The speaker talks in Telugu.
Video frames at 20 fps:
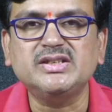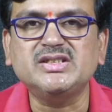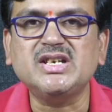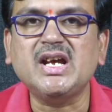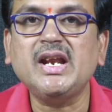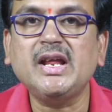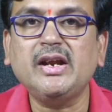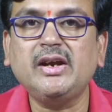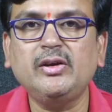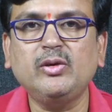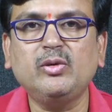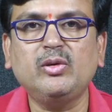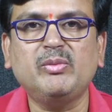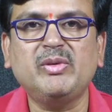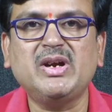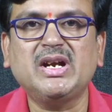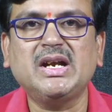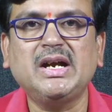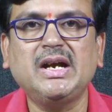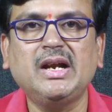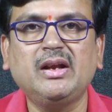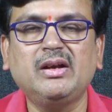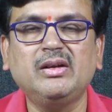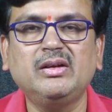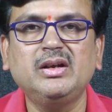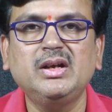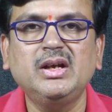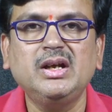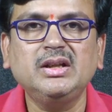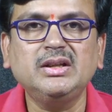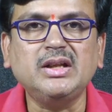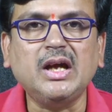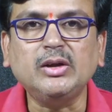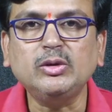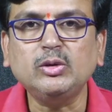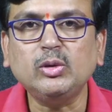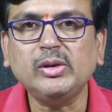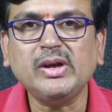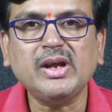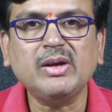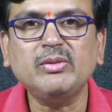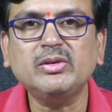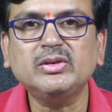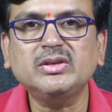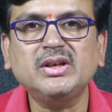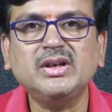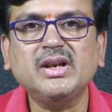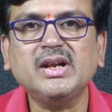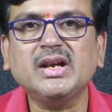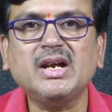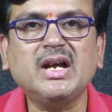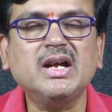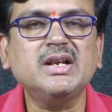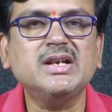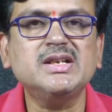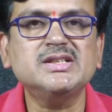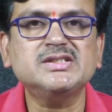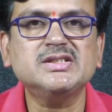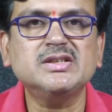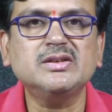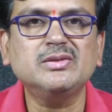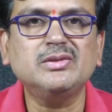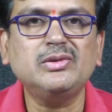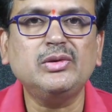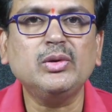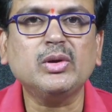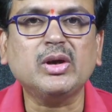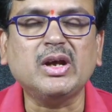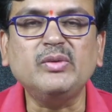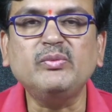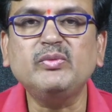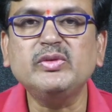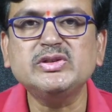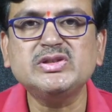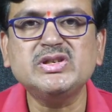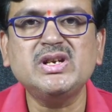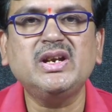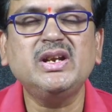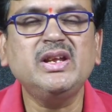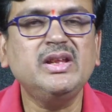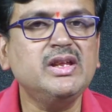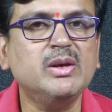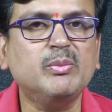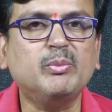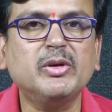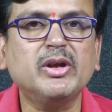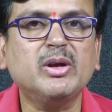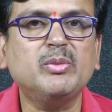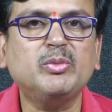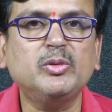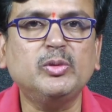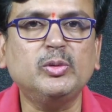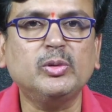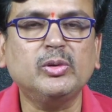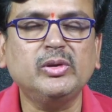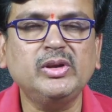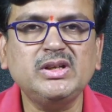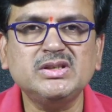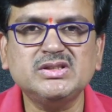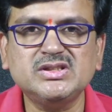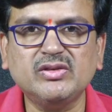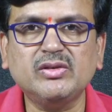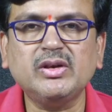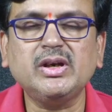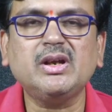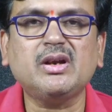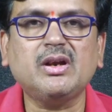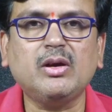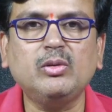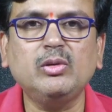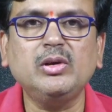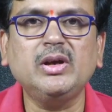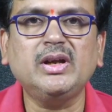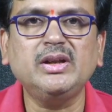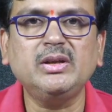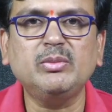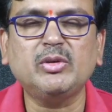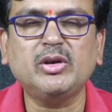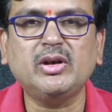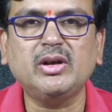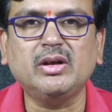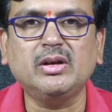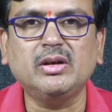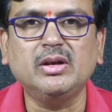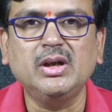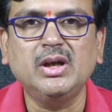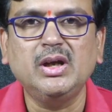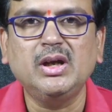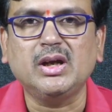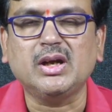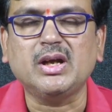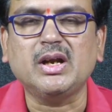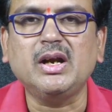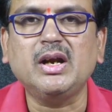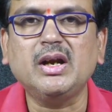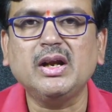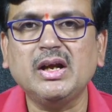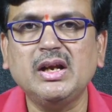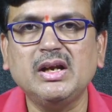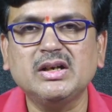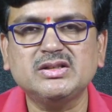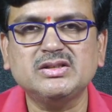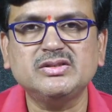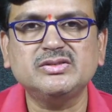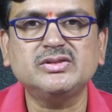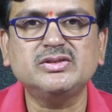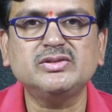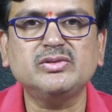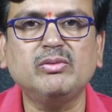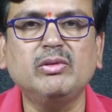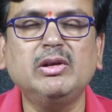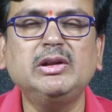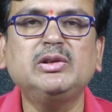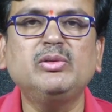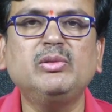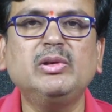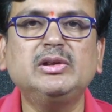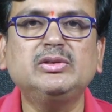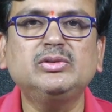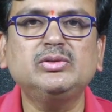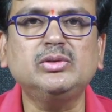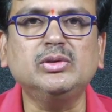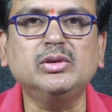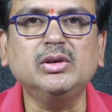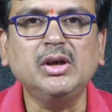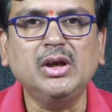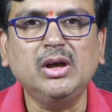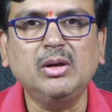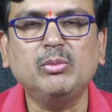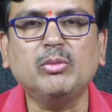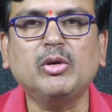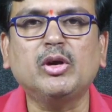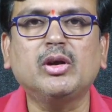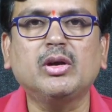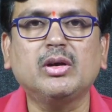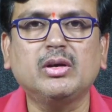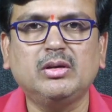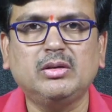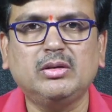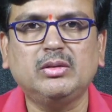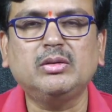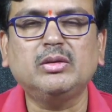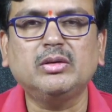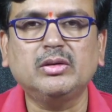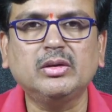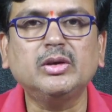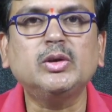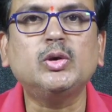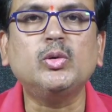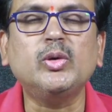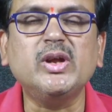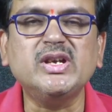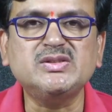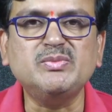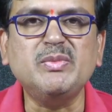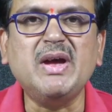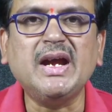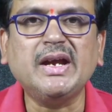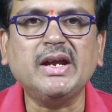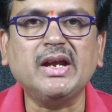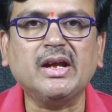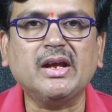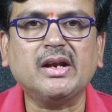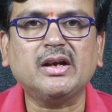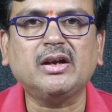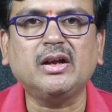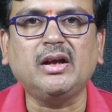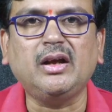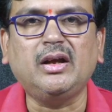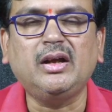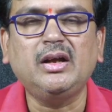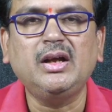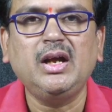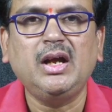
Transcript: జానారెడ్డి కూడా మాట్లాడారు దాంతో ఏమవుతుందంటే కాంగ్రెస్లో కన్ఫ్యూజన్ అనేది ఎప్పటికప్పుడు ఉంటుంది చివరికి రాహుల్ గాంధీ మొన్న కర్ణాటక ఎలక్షన్స్ వెళ్తూ వెళ్తూ మొన్న ఒక టూ డేస్ బ్యాక్ కరెక్ట్గా